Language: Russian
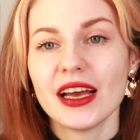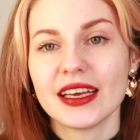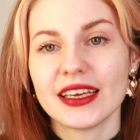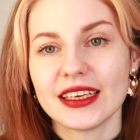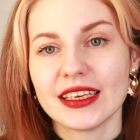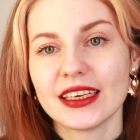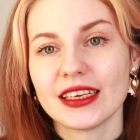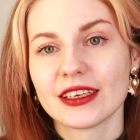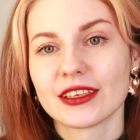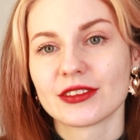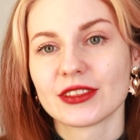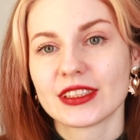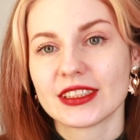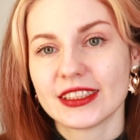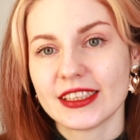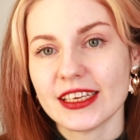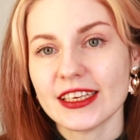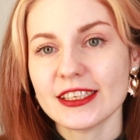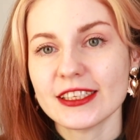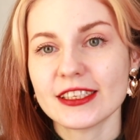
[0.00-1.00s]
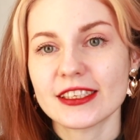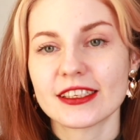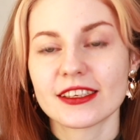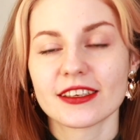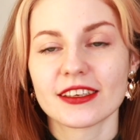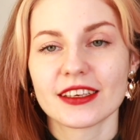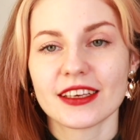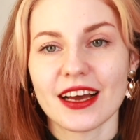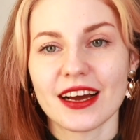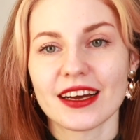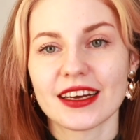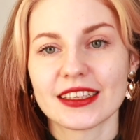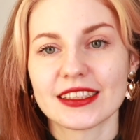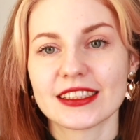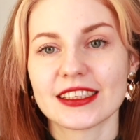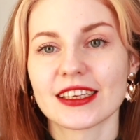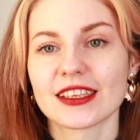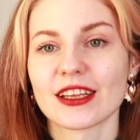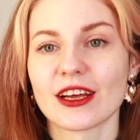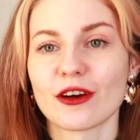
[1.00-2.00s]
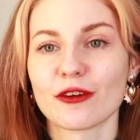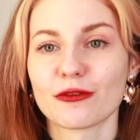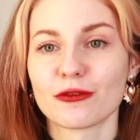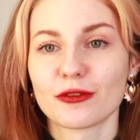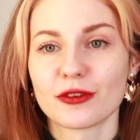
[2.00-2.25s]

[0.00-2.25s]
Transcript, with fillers: И здесь я хотела